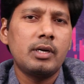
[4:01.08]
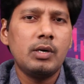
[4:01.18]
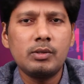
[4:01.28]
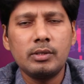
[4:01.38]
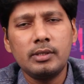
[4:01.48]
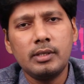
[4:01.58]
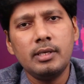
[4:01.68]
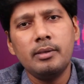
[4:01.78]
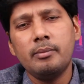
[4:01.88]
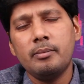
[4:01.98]
వర్కౌట్
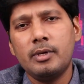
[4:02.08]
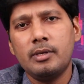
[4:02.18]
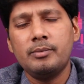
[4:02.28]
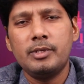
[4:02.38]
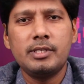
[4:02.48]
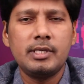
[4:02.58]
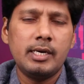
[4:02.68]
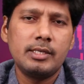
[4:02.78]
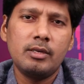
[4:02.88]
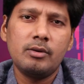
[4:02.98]
అవుతుంది మనం ఈ
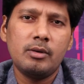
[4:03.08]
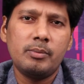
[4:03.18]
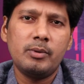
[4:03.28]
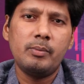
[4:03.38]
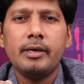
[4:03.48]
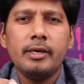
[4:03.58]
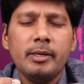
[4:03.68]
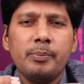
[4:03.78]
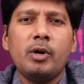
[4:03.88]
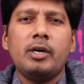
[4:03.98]
స్ట్రాటజీలో ఉన్నప్పుడు ఇంకా
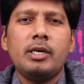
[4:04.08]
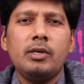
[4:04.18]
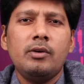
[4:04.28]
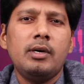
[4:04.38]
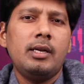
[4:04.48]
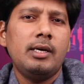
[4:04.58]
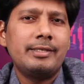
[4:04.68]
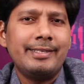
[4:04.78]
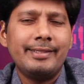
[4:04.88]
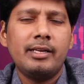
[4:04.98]
ఈ ప్రొటెక్టివ్ కాల్
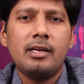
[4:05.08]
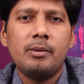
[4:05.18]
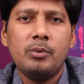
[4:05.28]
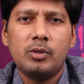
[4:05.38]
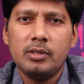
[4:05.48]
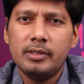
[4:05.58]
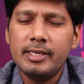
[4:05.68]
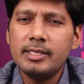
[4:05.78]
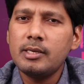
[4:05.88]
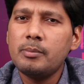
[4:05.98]
ఆర్ సింథటిక్ పుట్
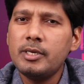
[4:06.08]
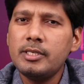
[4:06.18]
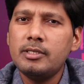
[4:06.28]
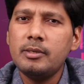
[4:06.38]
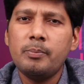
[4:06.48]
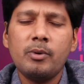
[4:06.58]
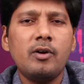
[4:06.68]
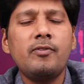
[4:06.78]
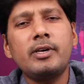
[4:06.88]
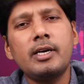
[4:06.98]
దీనికి సంబంధించి
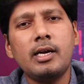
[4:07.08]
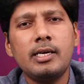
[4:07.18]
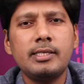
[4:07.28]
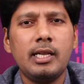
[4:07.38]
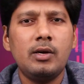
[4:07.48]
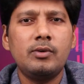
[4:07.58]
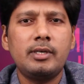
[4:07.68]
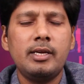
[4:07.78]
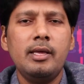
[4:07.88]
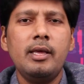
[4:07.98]
ప్రాఫిట్ అండ్ లాస్ ఎలా
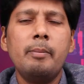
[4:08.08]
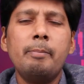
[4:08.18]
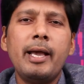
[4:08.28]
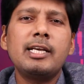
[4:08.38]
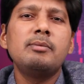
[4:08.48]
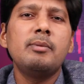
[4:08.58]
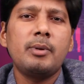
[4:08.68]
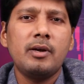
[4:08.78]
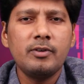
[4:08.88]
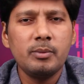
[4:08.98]
ఉంటాయి
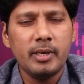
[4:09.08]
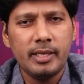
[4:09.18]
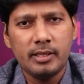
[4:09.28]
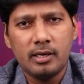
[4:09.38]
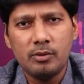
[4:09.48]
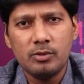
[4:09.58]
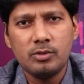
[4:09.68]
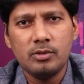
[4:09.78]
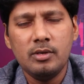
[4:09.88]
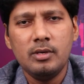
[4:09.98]
మ్యాక్సిమం ప్రాఫిట్ మనం ఎంత
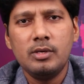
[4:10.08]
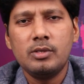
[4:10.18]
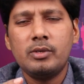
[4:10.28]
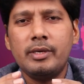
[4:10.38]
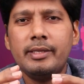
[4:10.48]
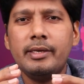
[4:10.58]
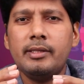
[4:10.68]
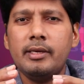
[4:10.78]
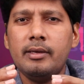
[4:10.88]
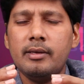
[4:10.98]
రావచ్చు సో
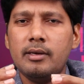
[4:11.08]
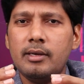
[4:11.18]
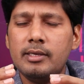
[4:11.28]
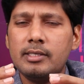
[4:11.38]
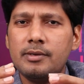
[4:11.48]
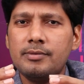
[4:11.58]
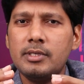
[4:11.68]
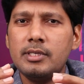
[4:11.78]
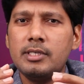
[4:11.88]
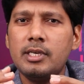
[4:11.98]
ఏదైతే
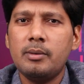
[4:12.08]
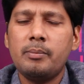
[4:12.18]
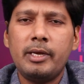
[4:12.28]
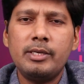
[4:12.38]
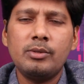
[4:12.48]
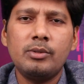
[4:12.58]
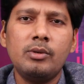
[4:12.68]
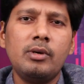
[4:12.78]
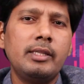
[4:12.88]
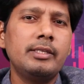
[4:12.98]
హెచ్డిఎఫ్సి షేర్ ప్రైస్
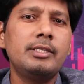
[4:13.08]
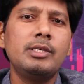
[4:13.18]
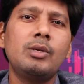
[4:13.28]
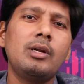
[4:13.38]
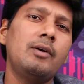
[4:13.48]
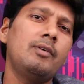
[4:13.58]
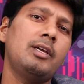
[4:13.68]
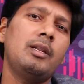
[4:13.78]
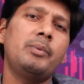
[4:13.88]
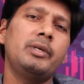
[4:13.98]
ఉందో అది జీరో
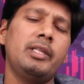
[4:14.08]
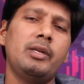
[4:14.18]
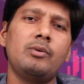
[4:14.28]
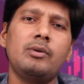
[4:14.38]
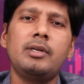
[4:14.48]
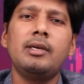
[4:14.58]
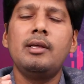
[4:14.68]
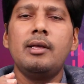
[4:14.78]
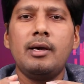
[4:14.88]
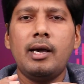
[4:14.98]
లెవెల్కి వెళ్ళిపోయింది అనుకోండి
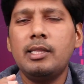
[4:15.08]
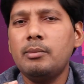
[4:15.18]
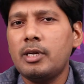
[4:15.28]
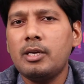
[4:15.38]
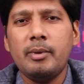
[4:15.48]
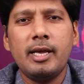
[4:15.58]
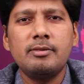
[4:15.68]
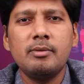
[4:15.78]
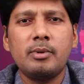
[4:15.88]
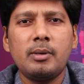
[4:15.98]
అది మనకి
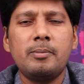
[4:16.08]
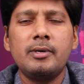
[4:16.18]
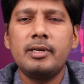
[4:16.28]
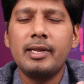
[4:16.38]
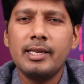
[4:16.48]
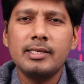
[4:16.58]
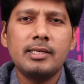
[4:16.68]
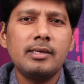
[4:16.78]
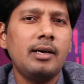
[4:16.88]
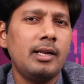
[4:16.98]
మ్యాక్సిమం ప్రాఫిట్
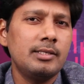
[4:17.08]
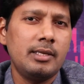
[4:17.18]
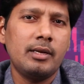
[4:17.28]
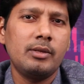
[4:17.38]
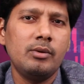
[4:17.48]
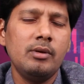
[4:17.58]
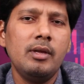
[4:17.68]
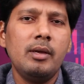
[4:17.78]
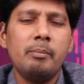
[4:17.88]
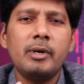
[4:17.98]
రియలిస్టిక్గా అలా జరగదు
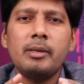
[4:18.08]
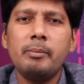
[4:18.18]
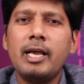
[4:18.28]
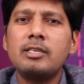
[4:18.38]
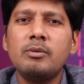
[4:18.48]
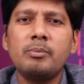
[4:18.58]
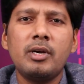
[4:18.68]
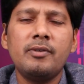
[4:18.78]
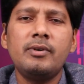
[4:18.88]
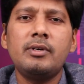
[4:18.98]
బట్ మ్యాక్సిమం
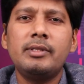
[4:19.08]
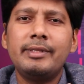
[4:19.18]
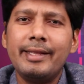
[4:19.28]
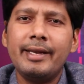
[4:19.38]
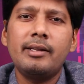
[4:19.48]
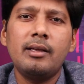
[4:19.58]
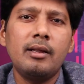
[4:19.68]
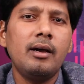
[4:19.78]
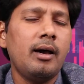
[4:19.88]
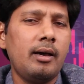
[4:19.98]
ప్రాఫిట్
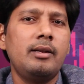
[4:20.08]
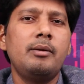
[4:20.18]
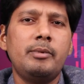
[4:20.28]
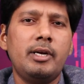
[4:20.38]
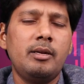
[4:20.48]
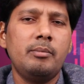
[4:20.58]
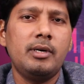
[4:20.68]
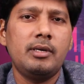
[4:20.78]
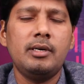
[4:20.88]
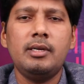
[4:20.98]
థిరేటికల్గా అన్లిమిటెడ్
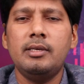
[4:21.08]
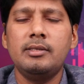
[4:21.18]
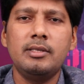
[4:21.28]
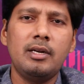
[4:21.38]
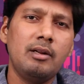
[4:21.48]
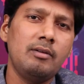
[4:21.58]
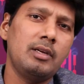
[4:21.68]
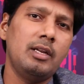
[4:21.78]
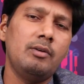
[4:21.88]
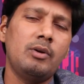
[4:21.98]
అనమాట అంటే జీరో
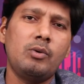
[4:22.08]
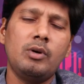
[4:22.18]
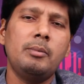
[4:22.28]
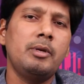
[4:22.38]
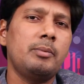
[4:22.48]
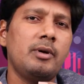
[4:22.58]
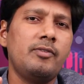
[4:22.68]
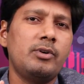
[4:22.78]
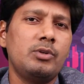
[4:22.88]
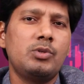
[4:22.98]
లెవెల్కి వెళ్ళే వరకు కూడా మనకు
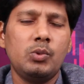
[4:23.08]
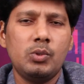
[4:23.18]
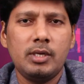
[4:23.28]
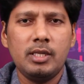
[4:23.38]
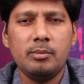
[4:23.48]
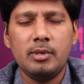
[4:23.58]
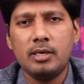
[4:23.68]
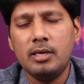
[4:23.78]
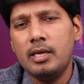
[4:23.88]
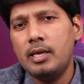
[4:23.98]
ప్రాఫిట్ వస్తూ ఉంటుంది అనమాట